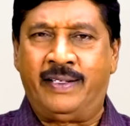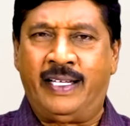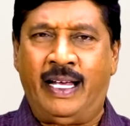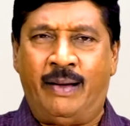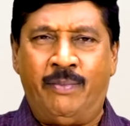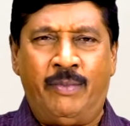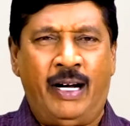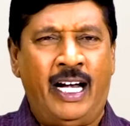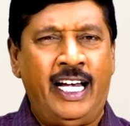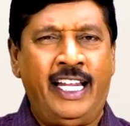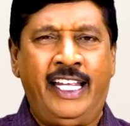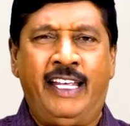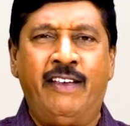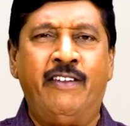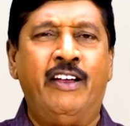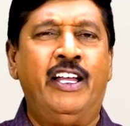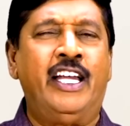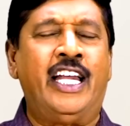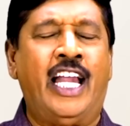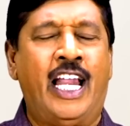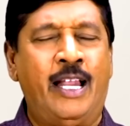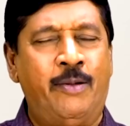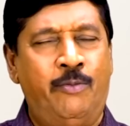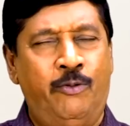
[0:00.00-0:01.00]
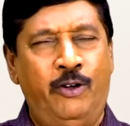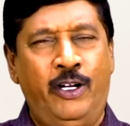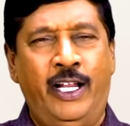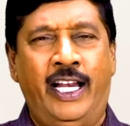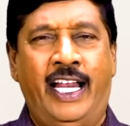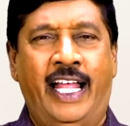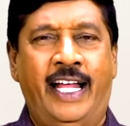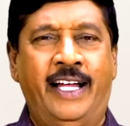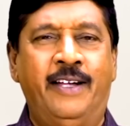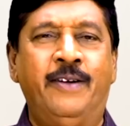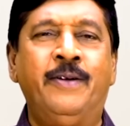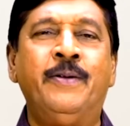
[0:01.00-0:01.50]
சமாளிக்கவே என்னால்
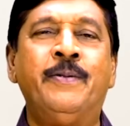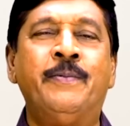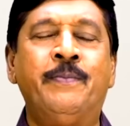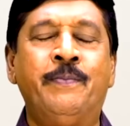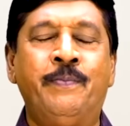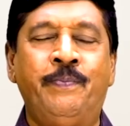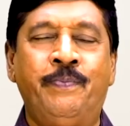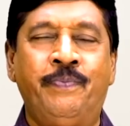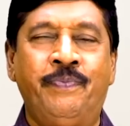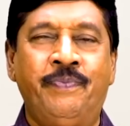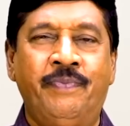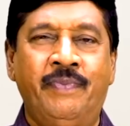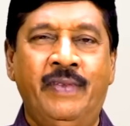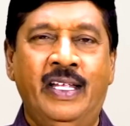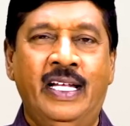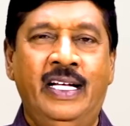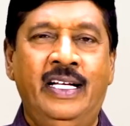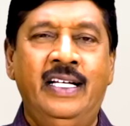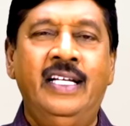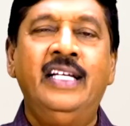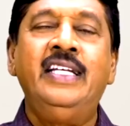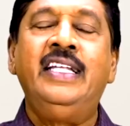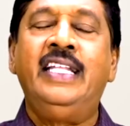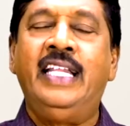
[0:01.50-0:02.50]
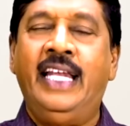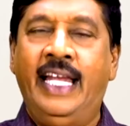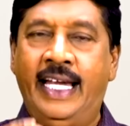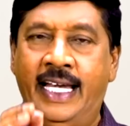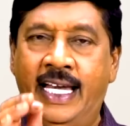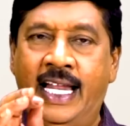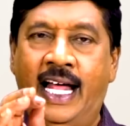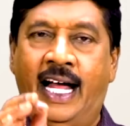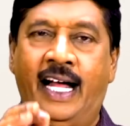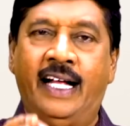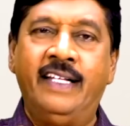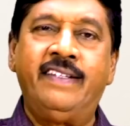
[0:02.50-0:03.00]
முடியல இதில்
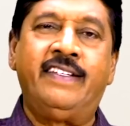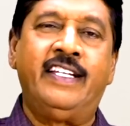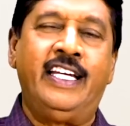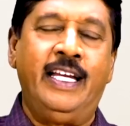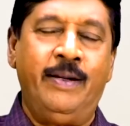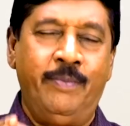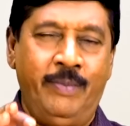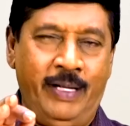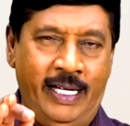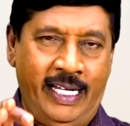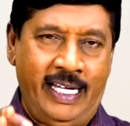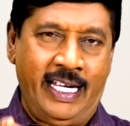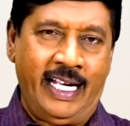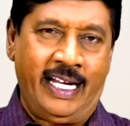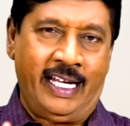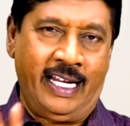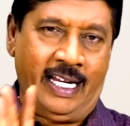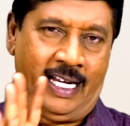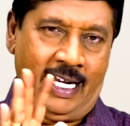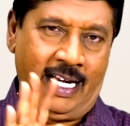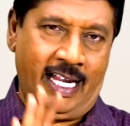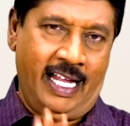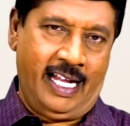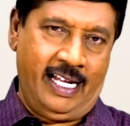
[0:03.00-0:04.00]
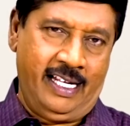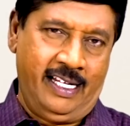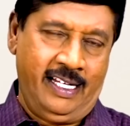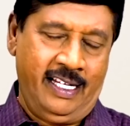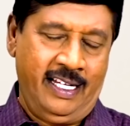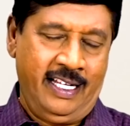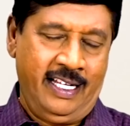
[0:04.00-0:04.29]
என்ன ஆச்சரியம்னு நீங்கள் கேட்குறீங்களா